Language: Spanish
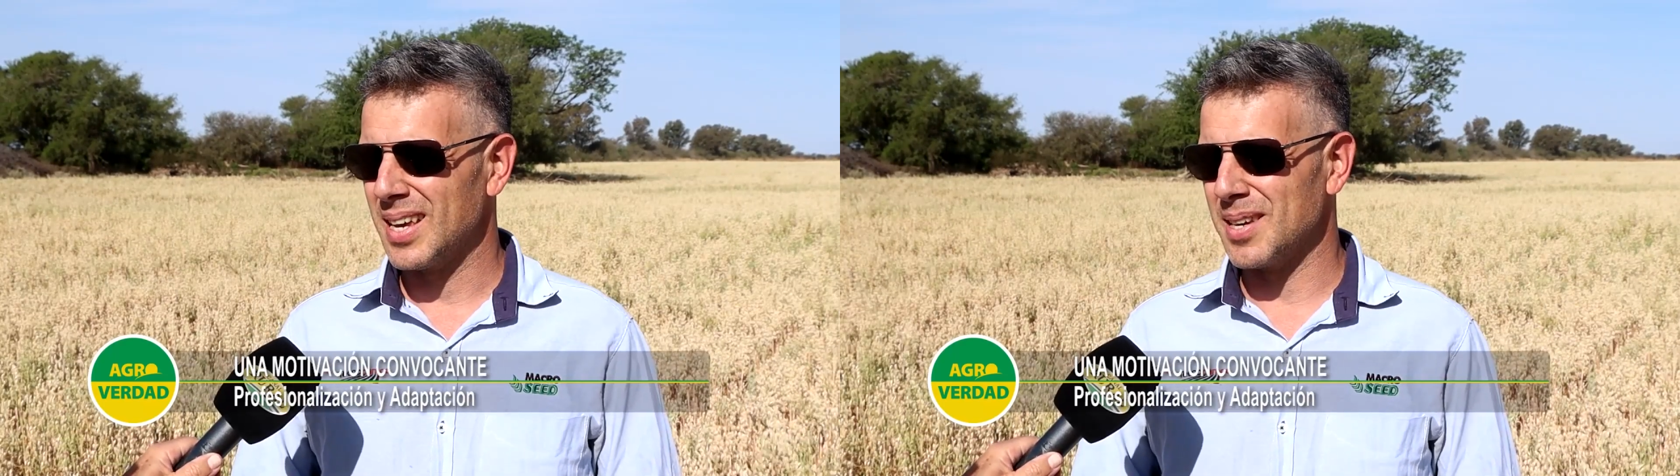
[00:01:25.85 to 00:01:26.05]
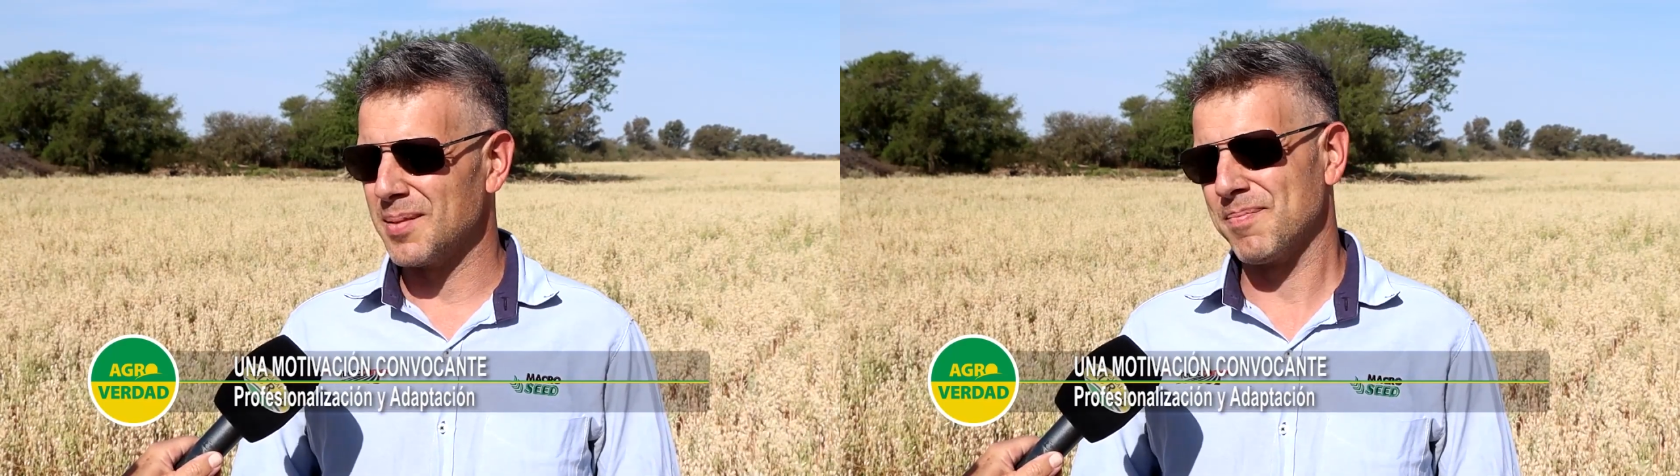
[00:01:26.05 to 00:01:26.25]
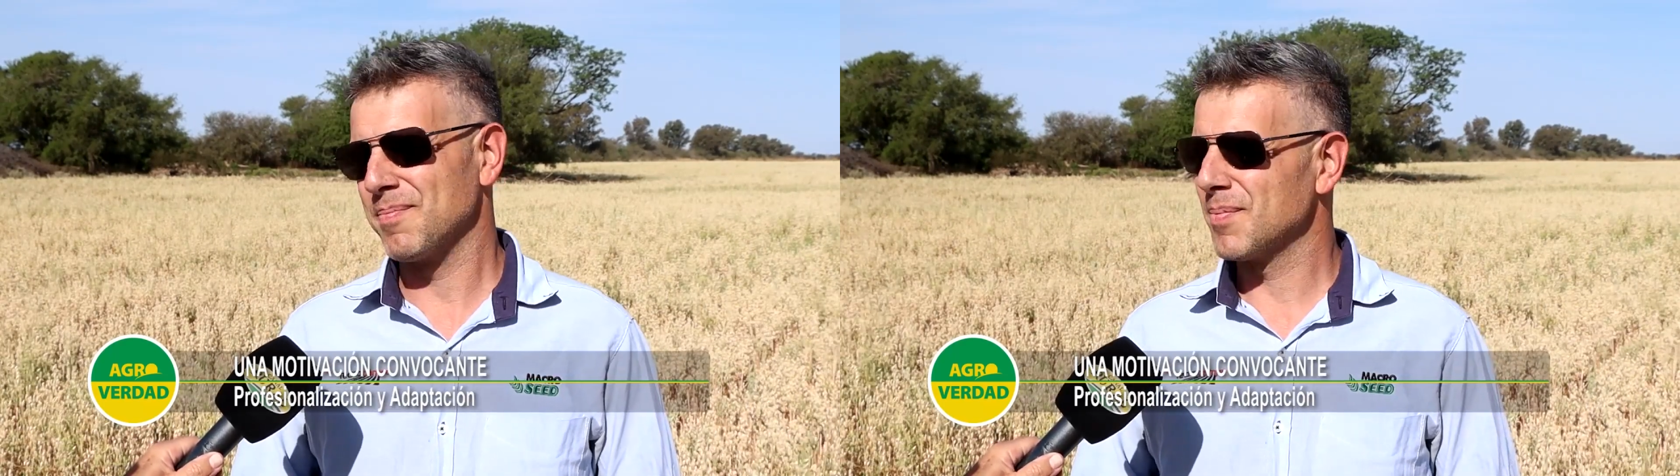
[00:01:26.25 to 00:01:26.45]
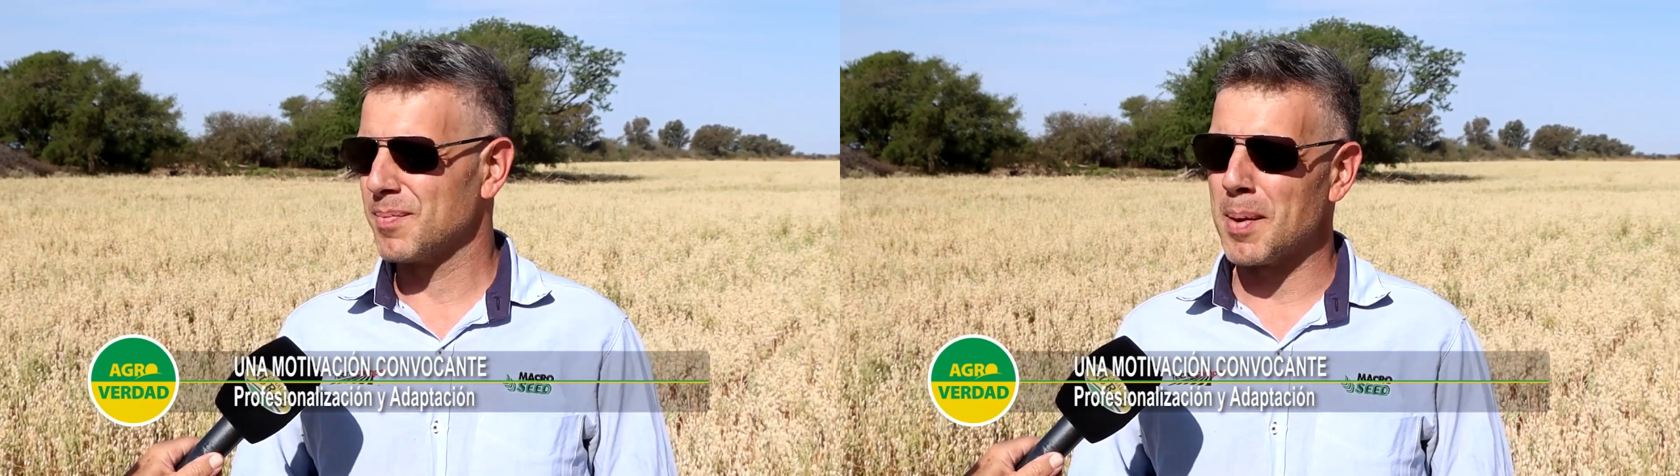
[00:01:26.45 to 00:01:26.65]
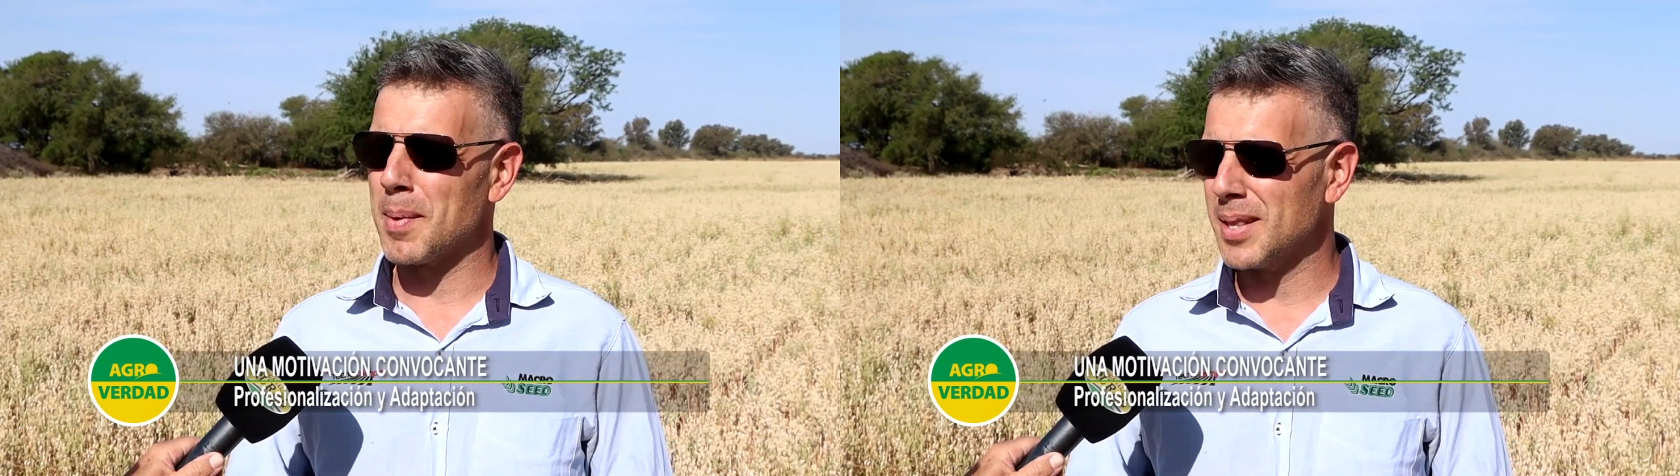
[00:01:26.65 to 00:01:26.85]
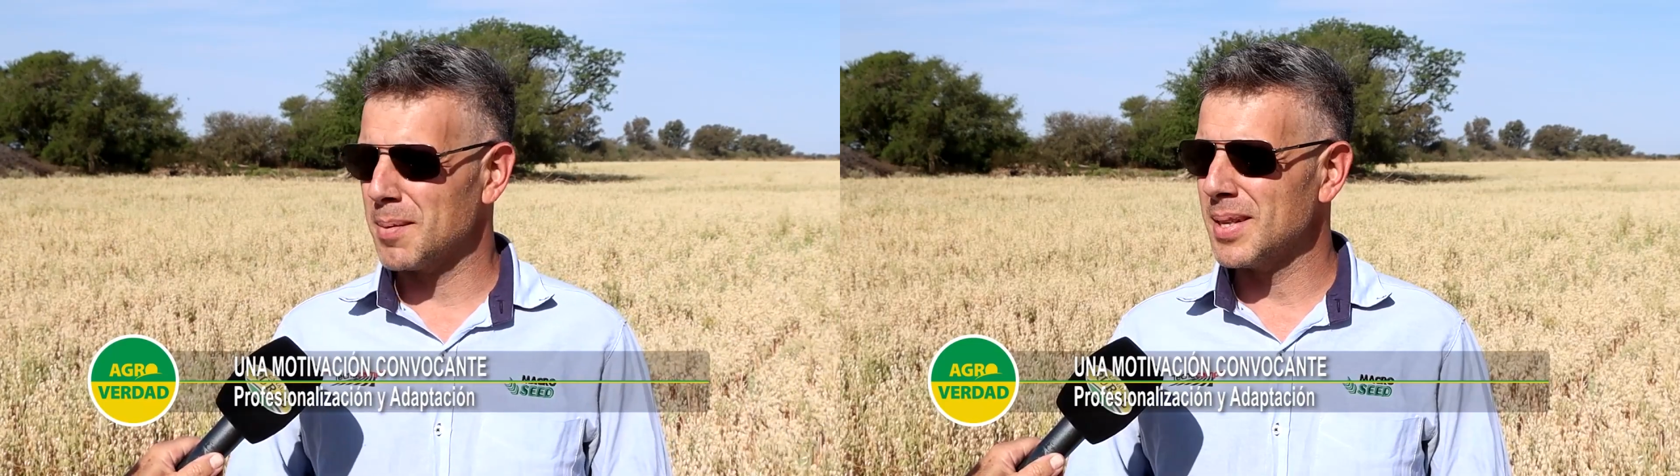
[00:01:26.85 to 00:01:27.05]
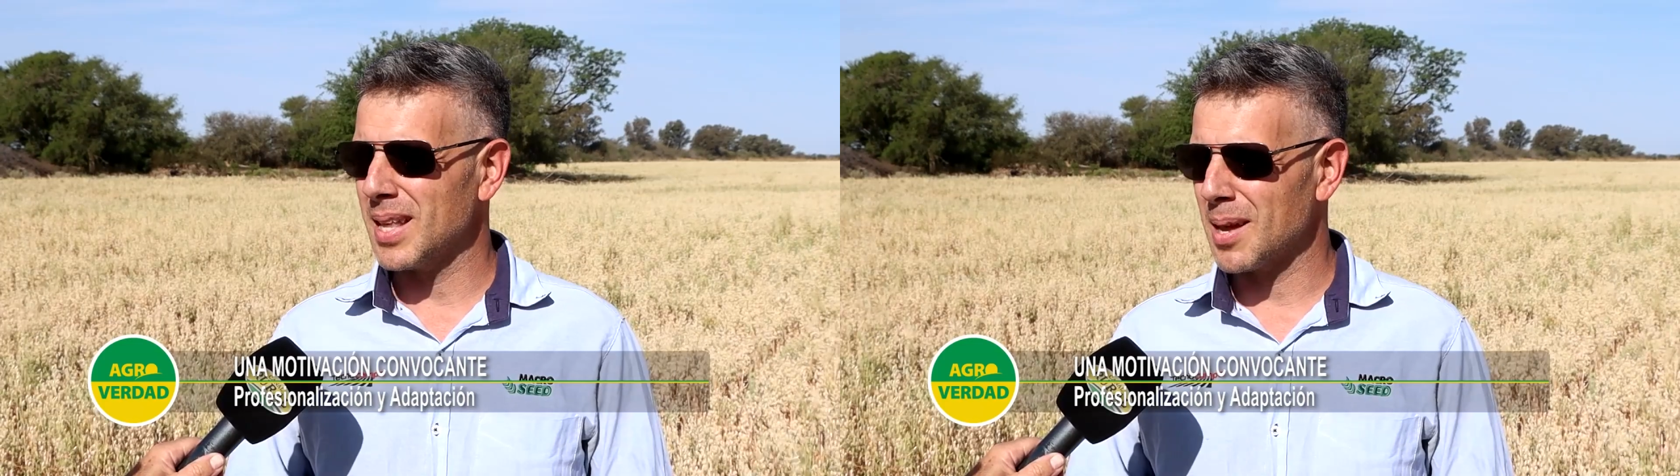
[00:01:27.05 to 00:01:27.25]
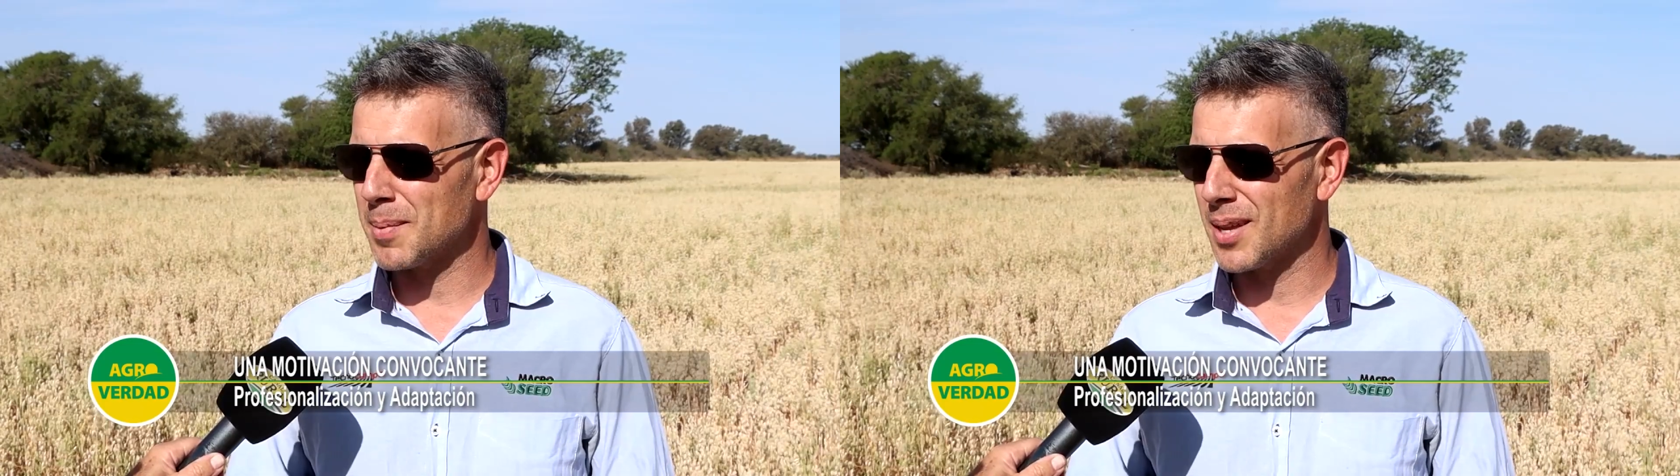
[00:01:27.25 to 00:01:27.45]
y
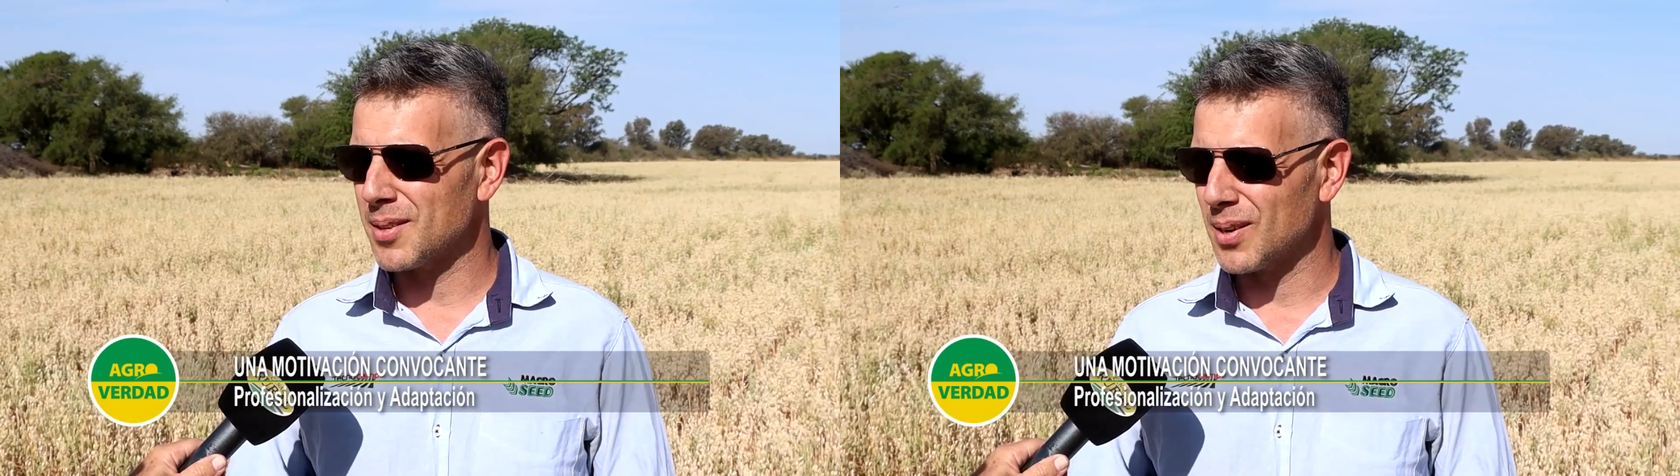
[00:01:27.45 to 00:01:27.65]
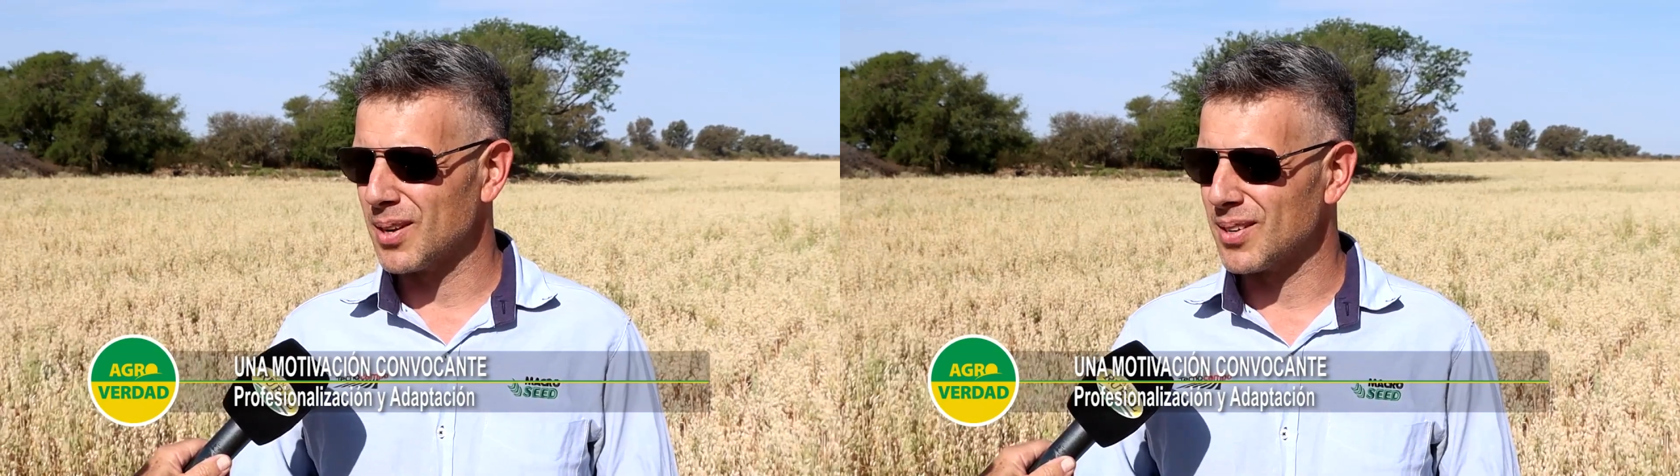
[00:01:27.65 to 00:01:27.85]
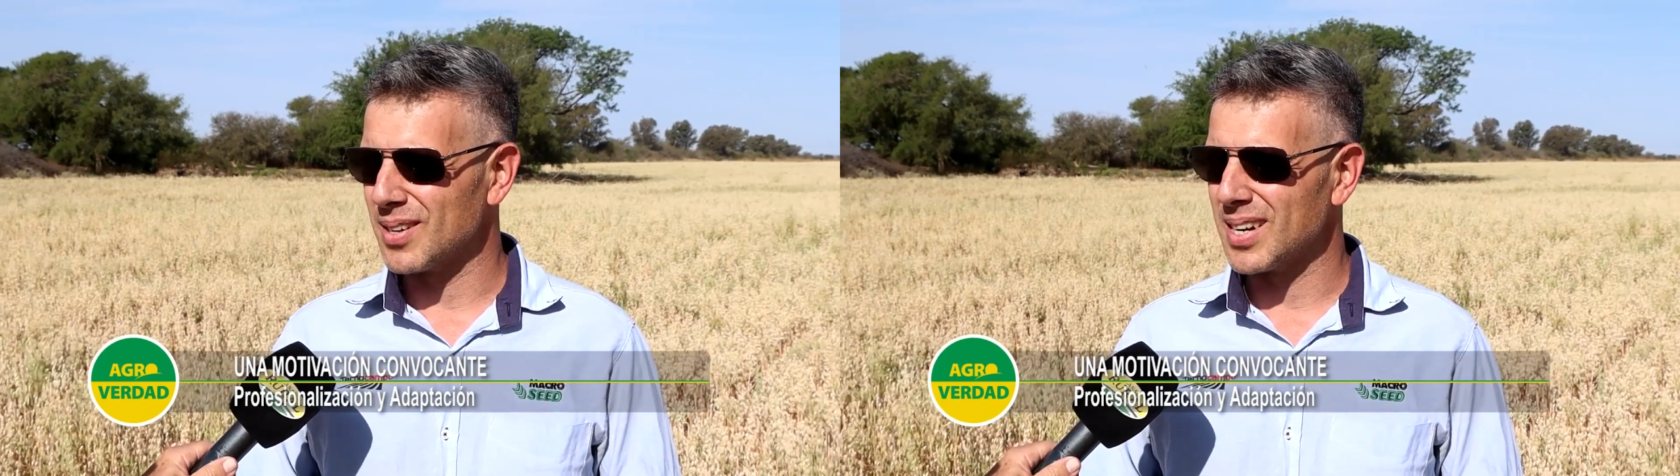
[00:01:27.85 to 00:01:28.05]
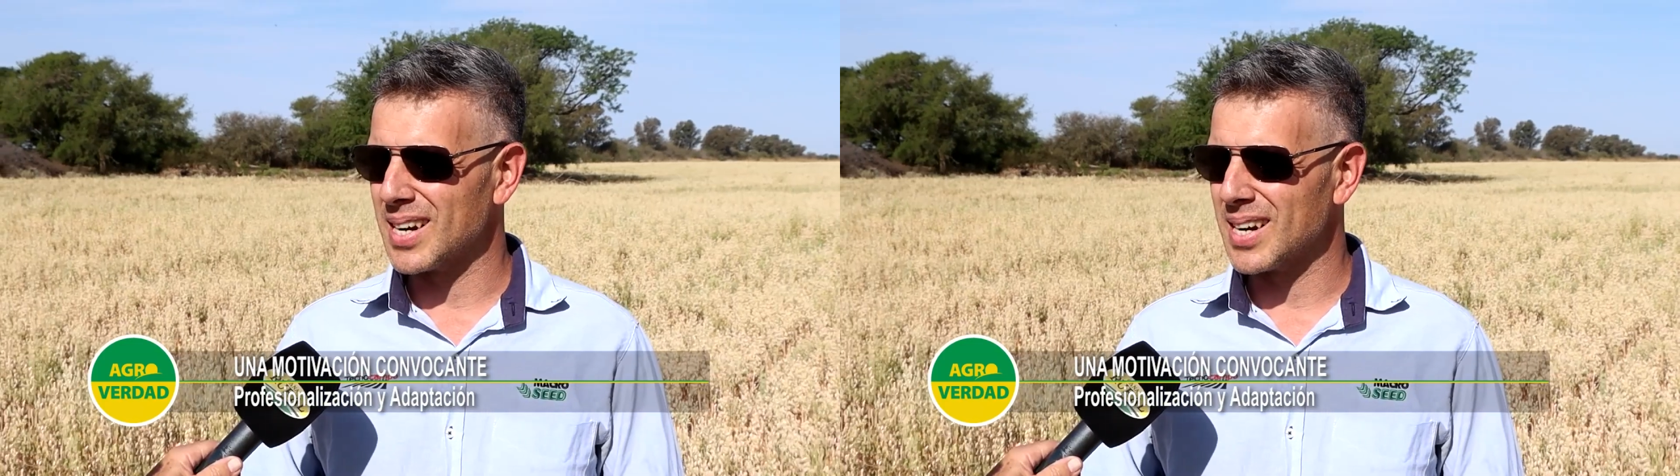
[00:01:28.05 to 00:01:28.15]
permanentemente adaptándolo a,